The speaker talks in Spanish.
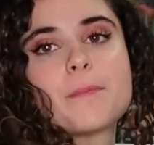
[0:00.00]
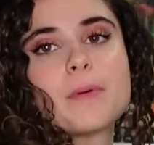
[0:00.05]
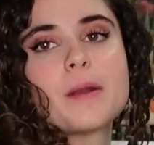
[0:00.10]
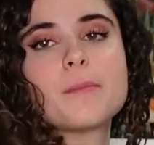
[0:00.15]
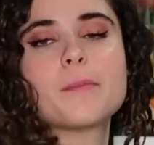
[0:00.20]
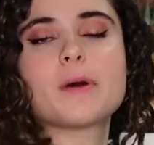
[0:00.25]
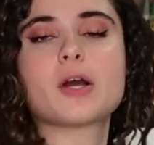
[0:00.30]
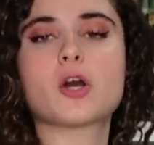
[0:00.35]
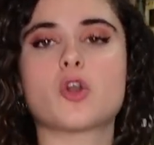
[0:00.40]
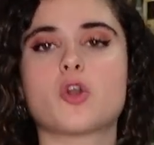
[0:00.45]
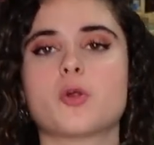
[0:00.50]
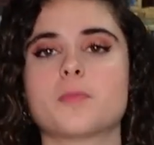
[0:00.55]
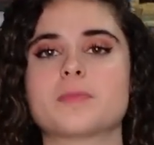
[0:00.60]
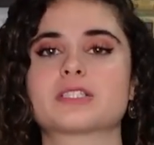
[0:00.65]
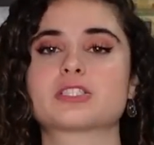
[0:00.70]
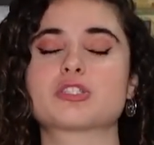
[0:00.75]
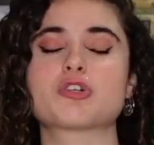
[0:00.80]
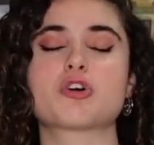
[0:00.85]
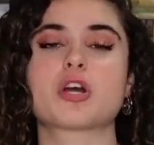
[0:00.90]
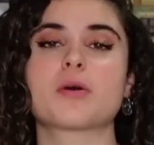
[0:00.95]
problema con los
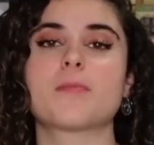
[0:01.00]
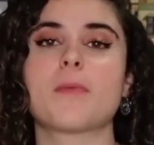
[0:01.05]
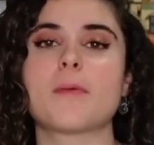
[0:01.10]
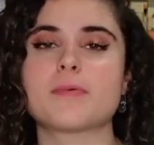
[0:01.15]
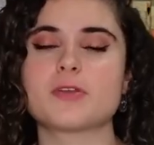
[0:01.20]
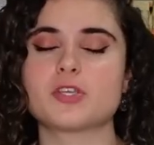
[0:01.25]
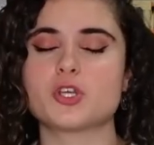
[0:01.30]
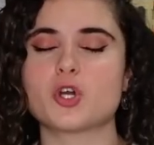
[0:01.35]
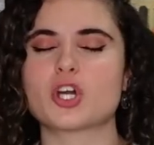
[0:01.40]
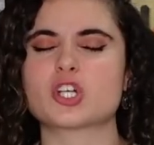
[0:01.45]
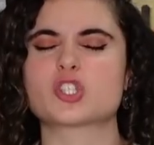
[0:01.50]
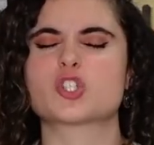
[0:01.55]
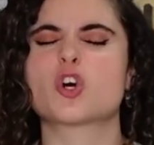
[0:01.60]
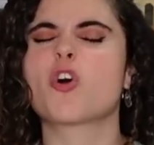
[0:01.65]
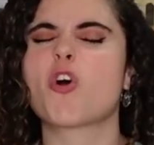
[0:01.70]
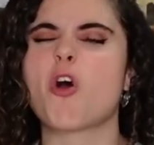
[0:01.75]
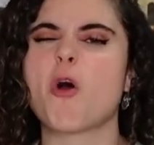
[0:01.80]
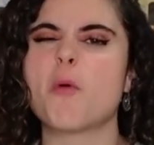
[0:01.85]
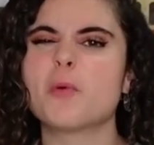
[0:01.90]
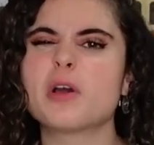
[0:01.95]
vestidos que me pilló, que son
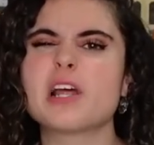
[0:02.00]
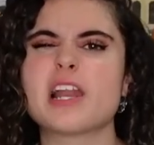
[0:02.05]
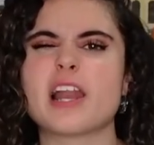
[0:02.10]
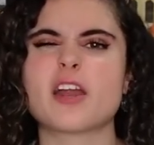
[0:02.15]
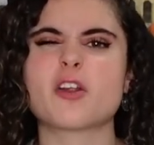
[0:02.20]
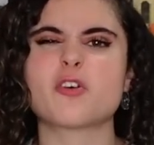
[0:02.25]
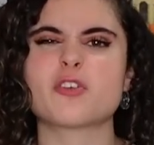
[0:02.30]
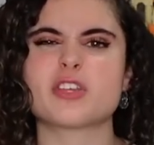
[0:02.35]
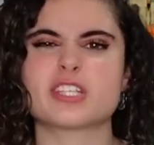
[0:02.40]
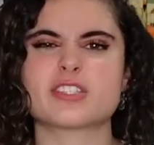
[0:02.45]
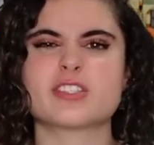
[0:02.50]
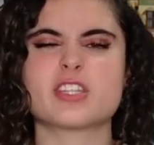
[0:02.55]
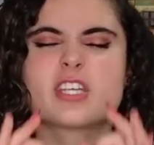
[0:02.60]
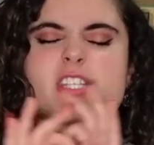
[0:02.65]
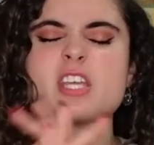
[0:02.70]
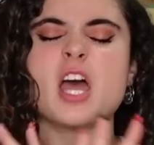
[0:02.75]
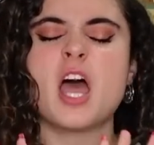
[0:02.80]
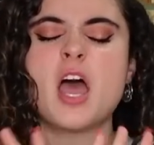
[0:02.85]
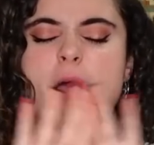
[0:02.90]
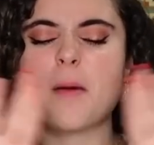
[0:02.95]
como muy largos y este
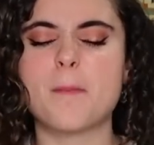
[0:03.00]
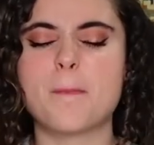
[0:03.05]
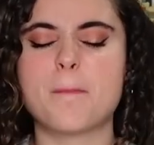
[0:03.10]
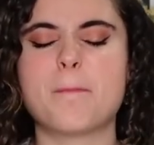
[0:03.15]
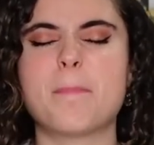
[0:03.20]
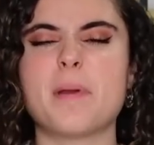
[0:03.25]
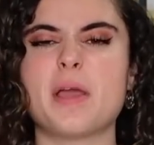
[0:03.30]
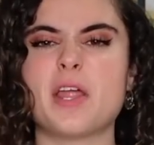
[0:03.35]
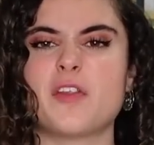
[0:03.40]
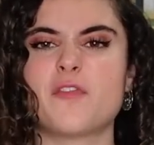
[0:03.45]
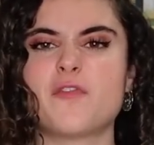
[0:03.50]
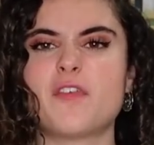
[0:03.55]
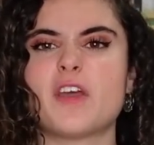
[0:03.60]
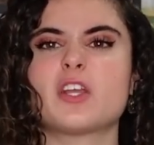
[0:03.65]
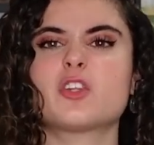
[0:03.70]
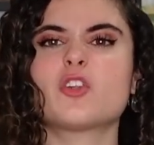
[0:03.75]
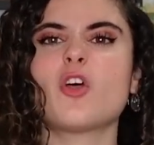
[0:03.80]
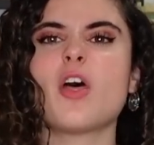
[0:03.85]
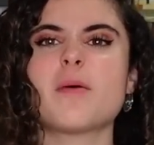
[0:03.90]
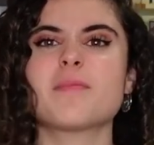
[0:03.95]
es
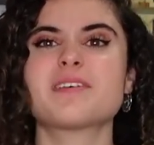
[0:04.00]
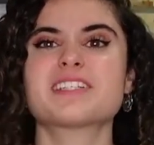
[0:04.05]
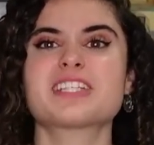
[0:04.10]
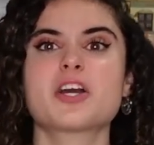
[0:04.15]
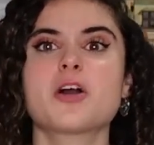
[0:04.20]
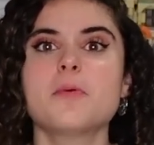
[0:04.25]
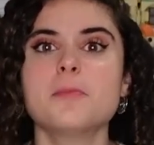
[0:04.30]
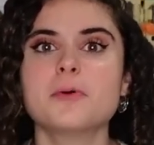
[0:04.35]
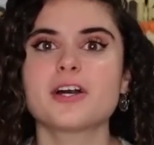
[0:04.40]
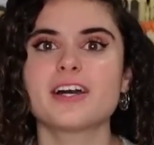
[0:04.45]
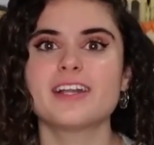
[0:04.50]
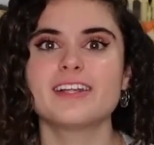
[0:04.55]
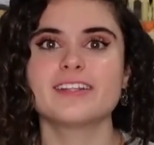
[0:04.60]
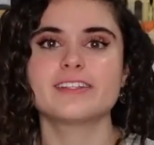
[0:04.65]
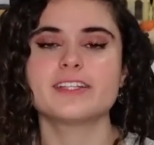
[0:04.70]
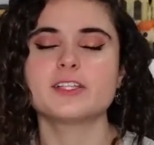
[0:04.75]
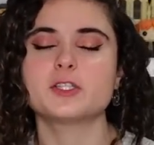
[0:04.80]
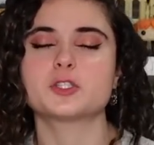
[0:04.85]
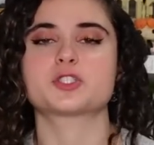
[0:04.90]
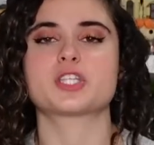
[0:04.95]
perfecto. Además, es como
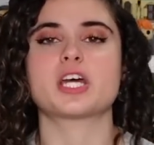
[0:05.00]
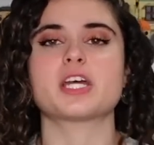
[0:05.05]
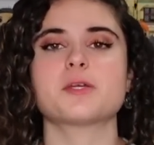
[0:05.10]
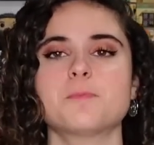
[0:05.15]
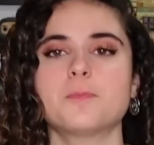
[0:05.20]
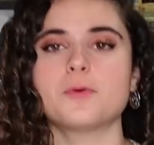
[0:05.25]
calentito, ¿sabes?